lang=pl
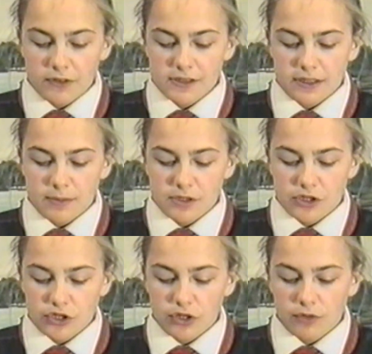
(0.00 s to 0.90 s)

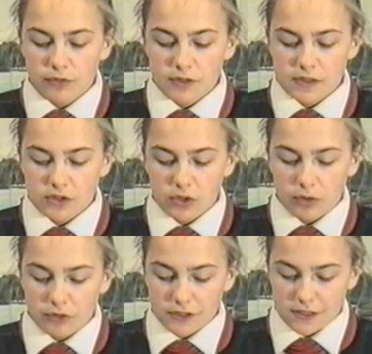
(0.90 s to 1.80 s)
przebywająca tam z
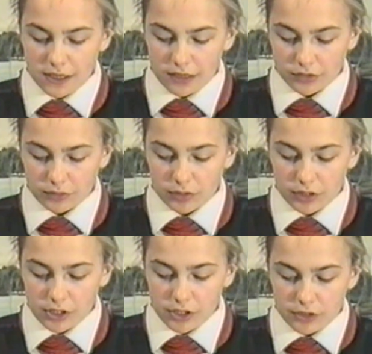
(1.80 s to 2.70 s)
trzydniową wizytą
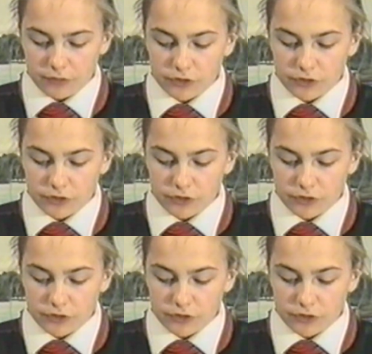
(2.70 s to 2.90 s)
oficjalną.